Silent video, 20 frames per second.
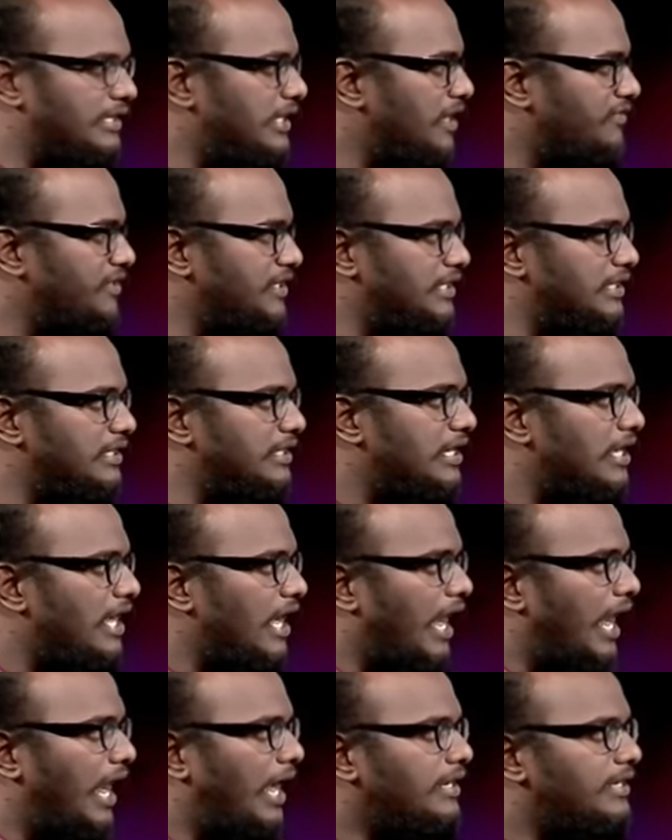இந்தியாவுக்கு
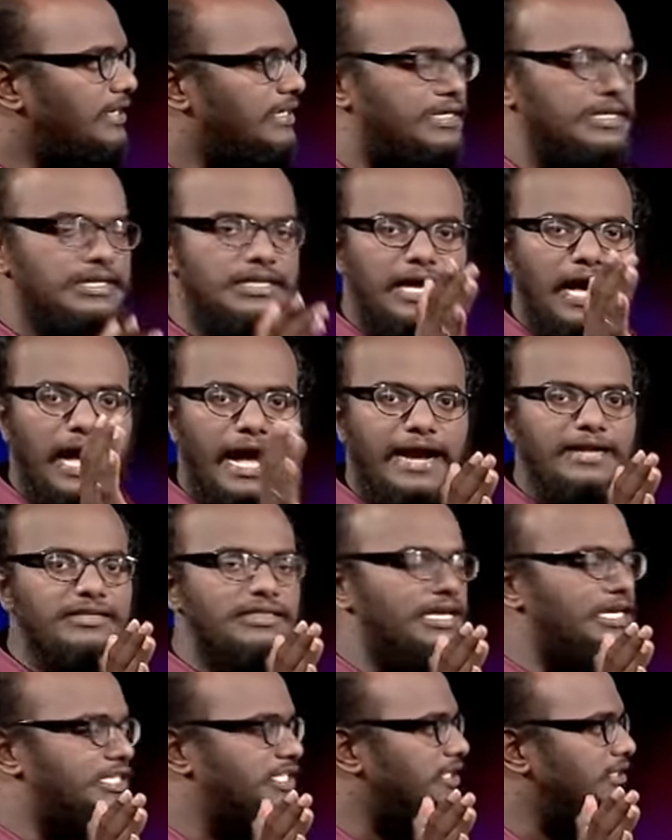ஆண்டுக்கு
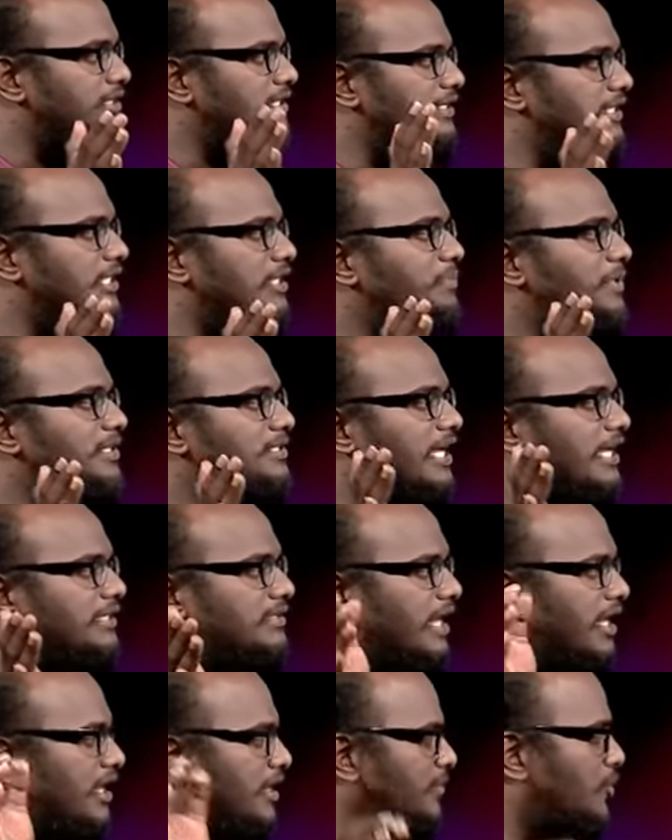ஐந்து லட்சத்து
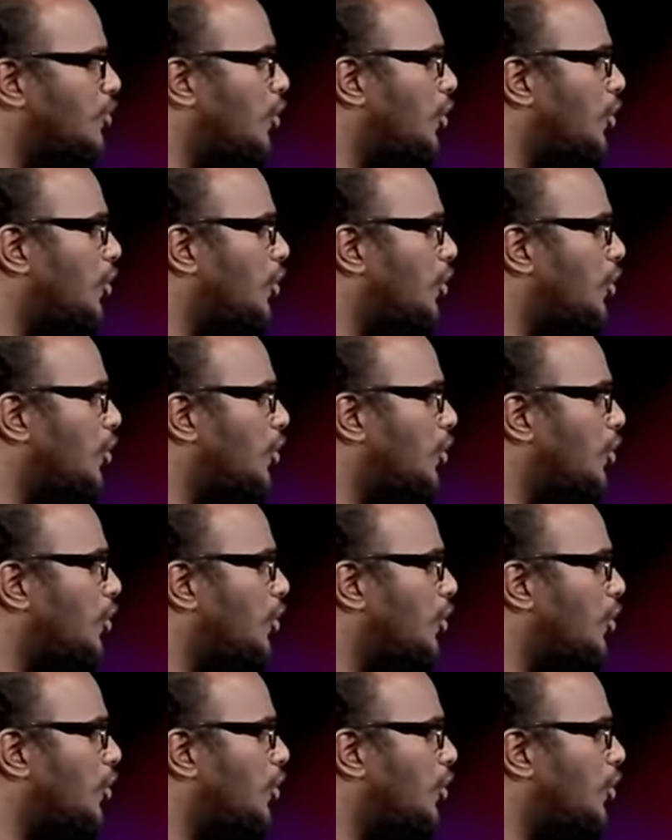இருபத்தைந்தாயிரம்